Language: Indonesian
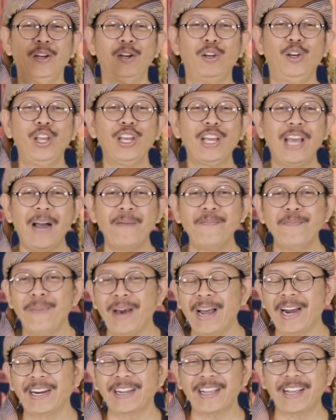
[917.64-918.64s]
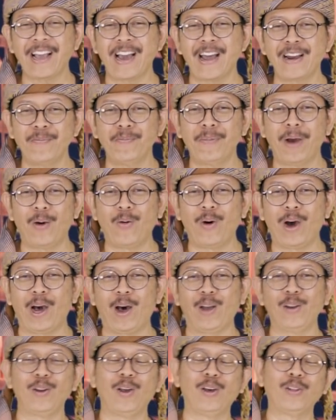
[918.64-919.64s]
digambarkan bahwa
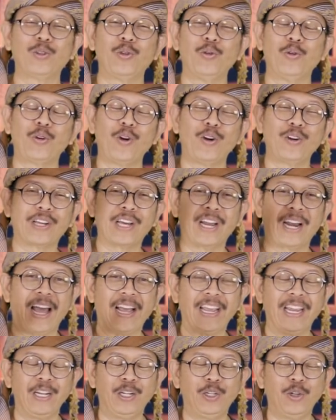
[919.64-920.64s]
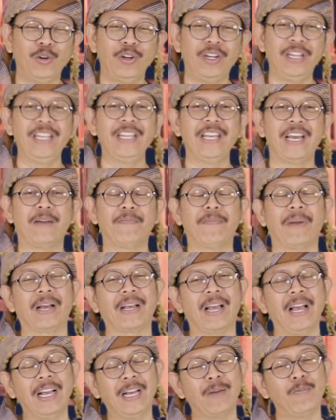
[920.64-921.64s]
Allah turun ke langit dunia,
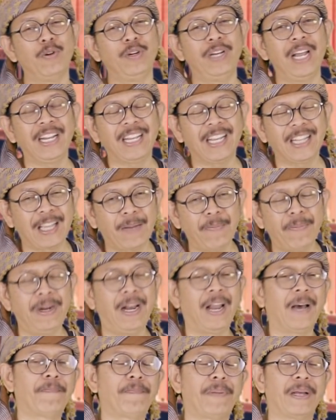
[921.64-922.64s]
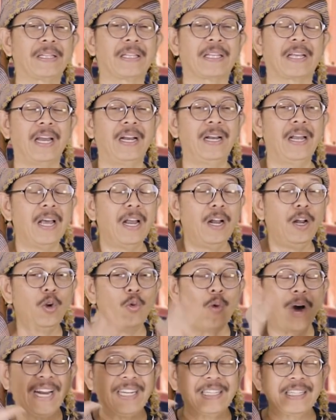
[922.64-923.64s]
maka kemudian kita mendapatkan
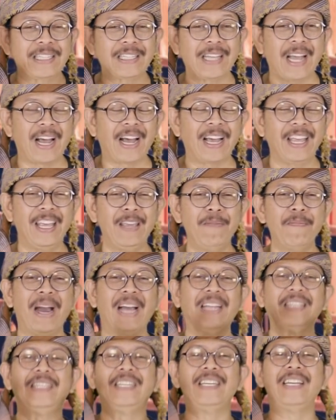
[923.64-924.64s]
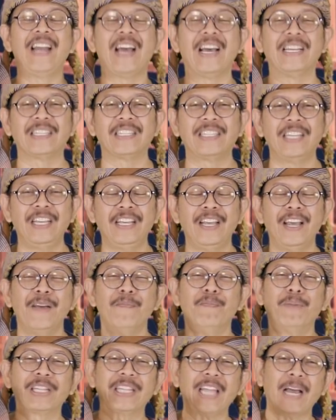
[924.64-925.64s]
nuansa
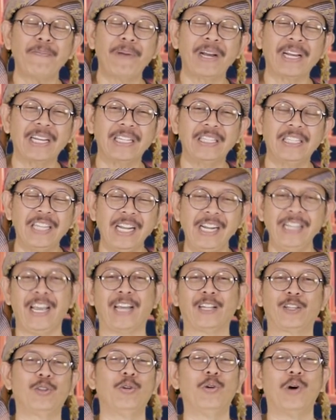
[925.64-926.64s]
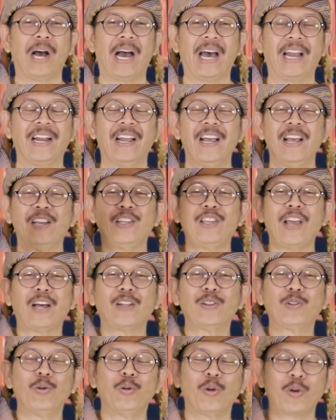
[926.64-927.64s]
imajinasi betapa kecilnya Tuhan
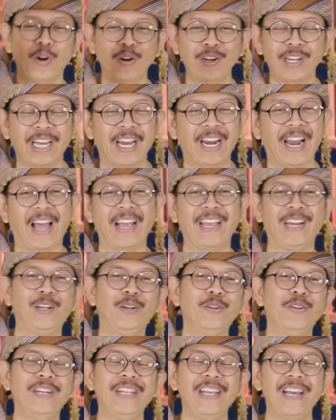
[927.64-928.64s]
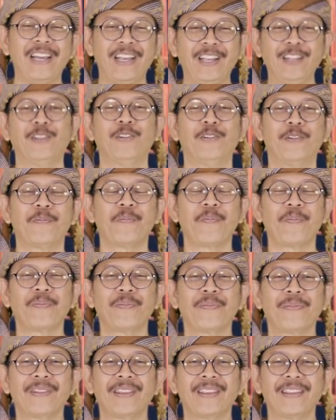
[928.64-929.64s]
yang turun ke langit dunia itu.
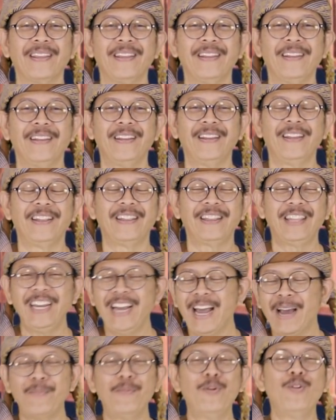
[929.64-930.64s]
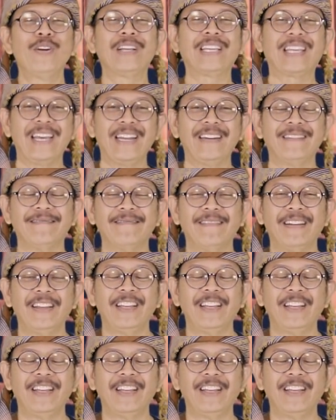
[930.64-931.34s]
Tidak mungkin